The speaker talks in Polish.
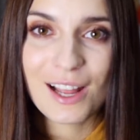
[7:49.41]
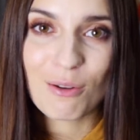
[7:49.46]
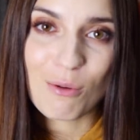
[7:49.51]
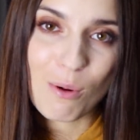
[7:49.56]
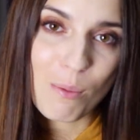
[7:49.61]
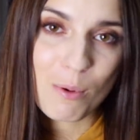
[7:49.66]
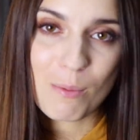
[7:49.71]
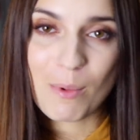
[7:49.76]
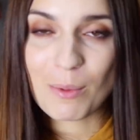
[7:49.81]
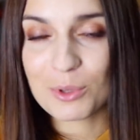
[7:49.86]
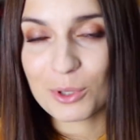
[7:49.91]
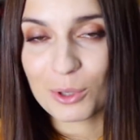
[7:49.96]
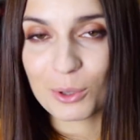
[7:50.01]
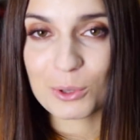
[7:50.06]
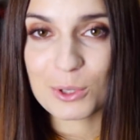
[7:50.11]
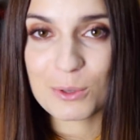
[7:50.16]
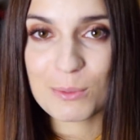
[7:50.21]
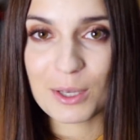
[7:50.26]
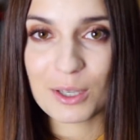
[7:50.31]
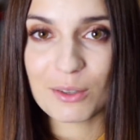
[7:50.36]
Łopy mam tylko
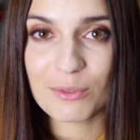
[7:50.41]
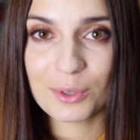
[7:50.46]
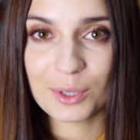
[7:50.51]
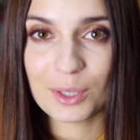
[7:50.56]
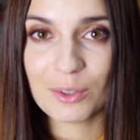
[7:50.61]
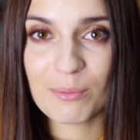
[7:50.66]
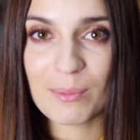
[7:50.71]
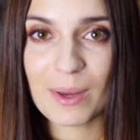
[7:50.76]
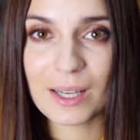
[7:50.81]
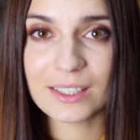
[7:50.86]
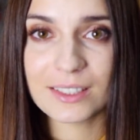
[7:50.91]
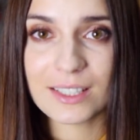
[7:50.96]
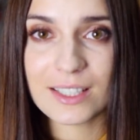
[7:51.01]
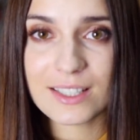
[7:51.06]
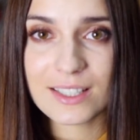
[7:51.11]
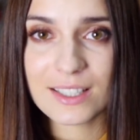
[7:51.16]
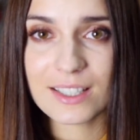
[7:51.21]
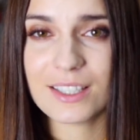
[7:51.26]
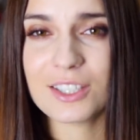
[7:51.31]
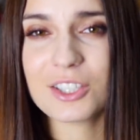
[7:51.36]
usmarowane w
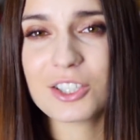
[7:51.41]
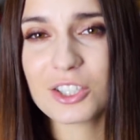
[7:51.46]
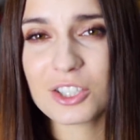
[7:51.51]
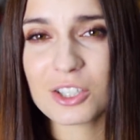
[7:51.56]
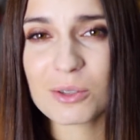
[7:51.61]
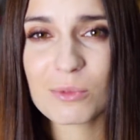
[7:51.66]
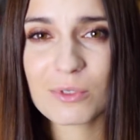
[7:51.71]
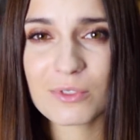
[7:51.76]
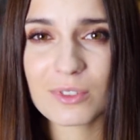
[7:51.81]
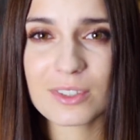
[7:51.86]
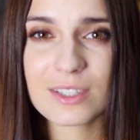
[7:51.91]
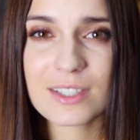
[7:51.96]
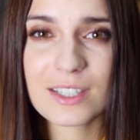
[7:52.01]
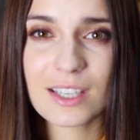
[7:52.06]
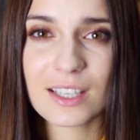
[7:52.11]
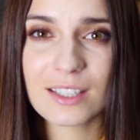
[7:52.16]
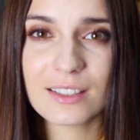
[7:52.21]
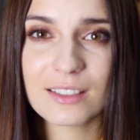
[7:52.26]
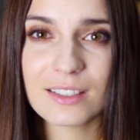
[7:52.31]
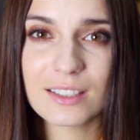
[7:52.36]
magnezji i szczerze mówiąc,
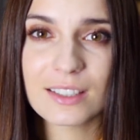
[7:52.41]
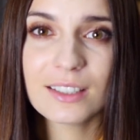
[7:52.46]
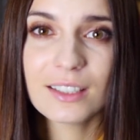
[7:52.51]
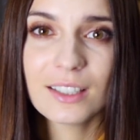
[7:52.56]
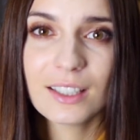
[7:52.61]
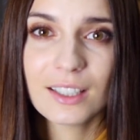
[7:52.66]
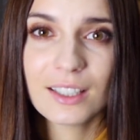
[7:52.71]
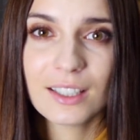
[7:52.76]
kiedy